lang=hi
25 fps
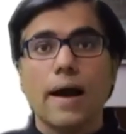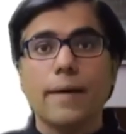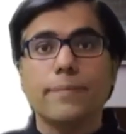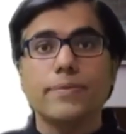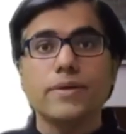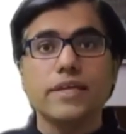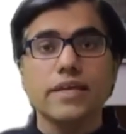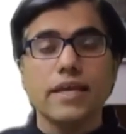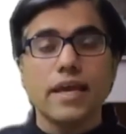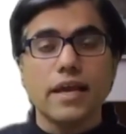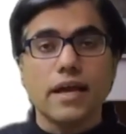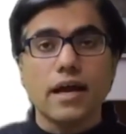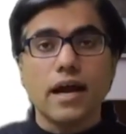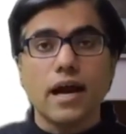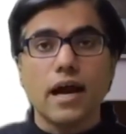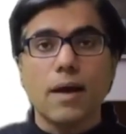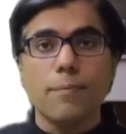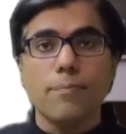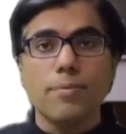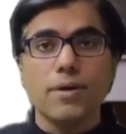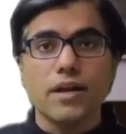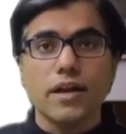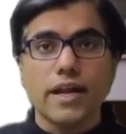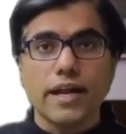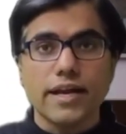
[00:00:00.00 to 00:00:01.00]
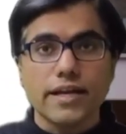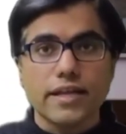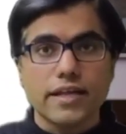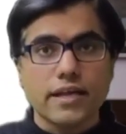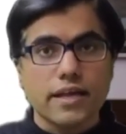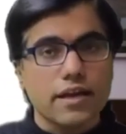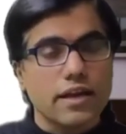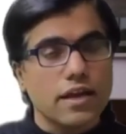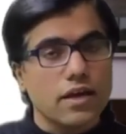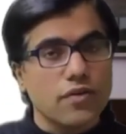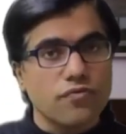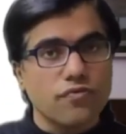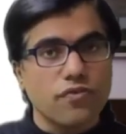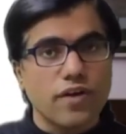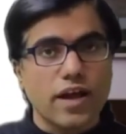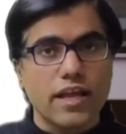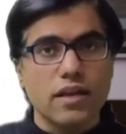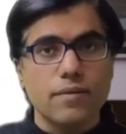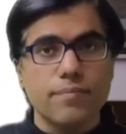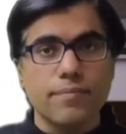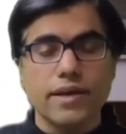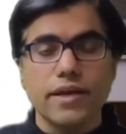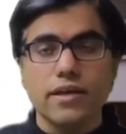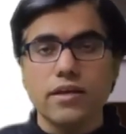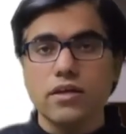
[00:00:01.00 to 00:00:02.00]
अब ये कहां पर राइट करना है
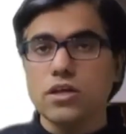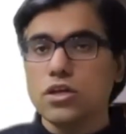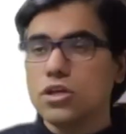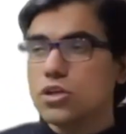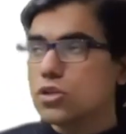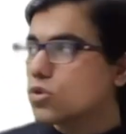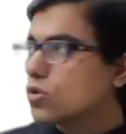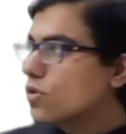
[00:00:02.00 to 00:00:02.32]
फाइल में